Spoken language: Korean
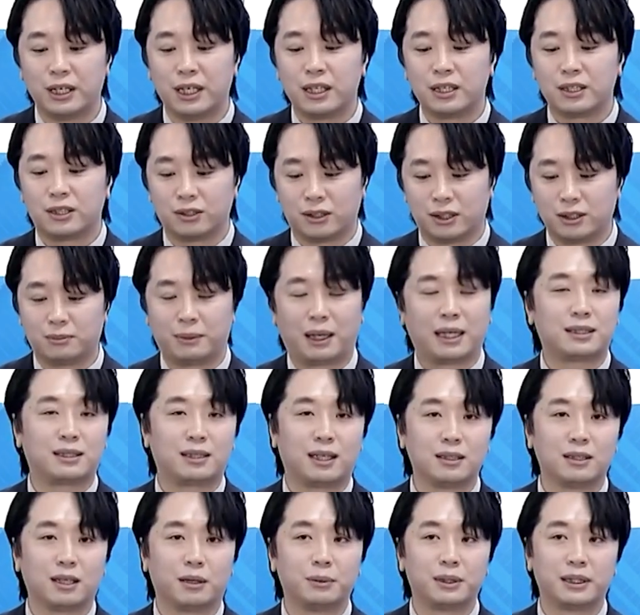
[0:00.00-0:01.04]
그러지
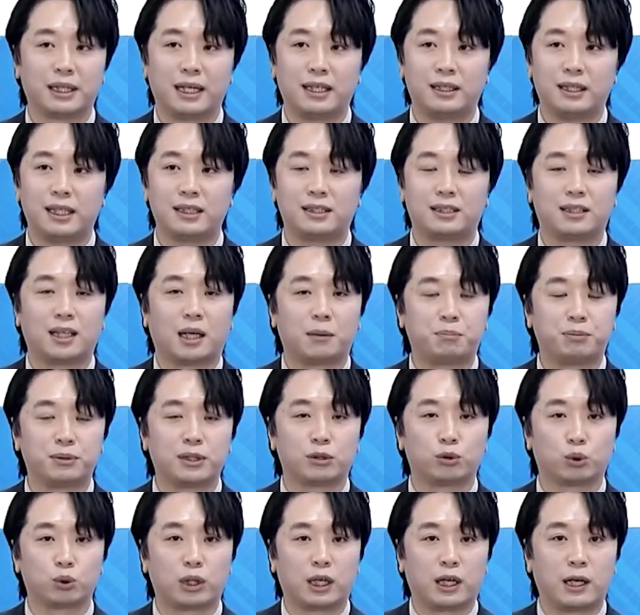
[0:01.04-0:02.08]
마시라는 겁니다. NHN 나쁘다
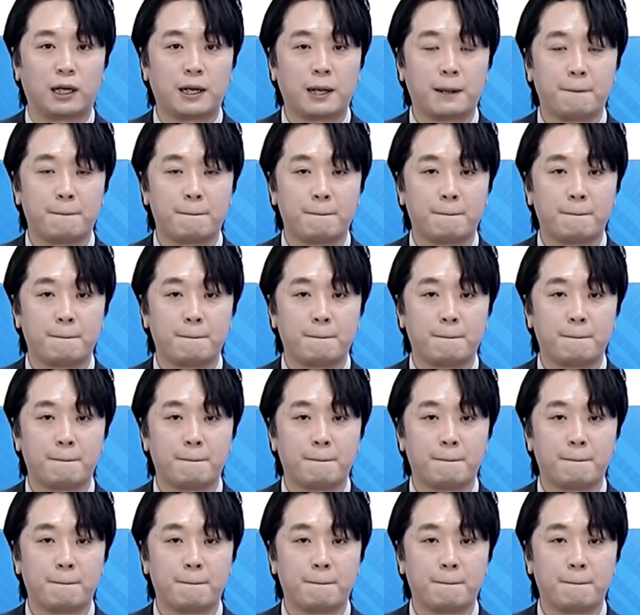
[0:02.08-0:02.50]
좋다?